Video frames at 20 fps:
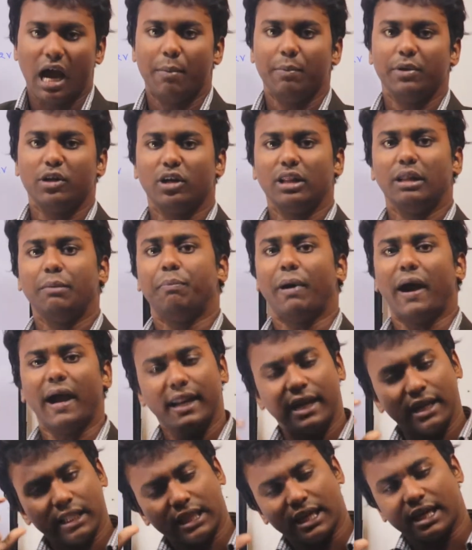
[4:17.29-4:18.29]
আমি যদি
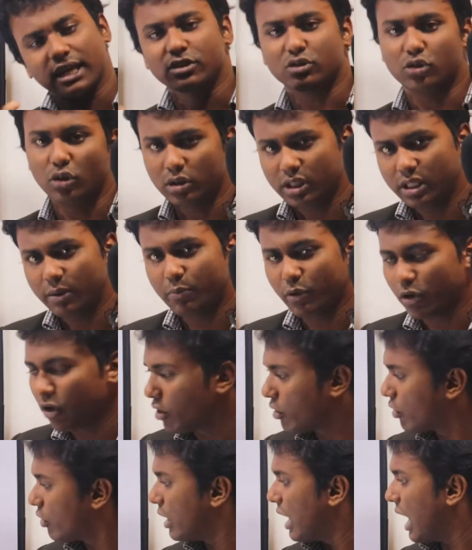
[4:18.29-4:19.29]
বাইরে থেকে শক্তি
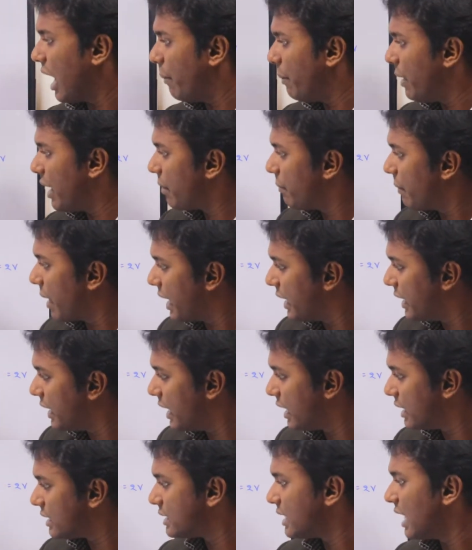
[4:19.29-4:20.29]
প্রয়োগ করে আবার
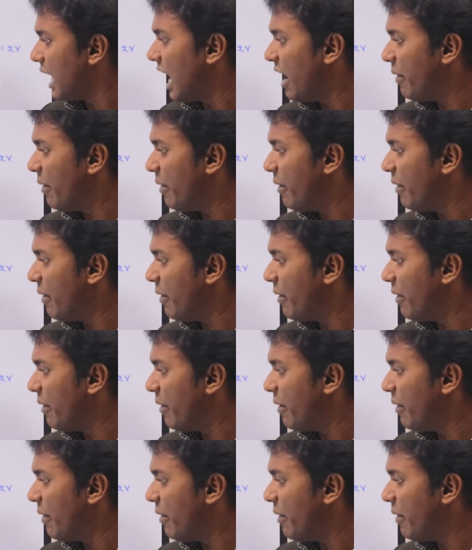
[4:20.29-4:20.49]
মাইনাস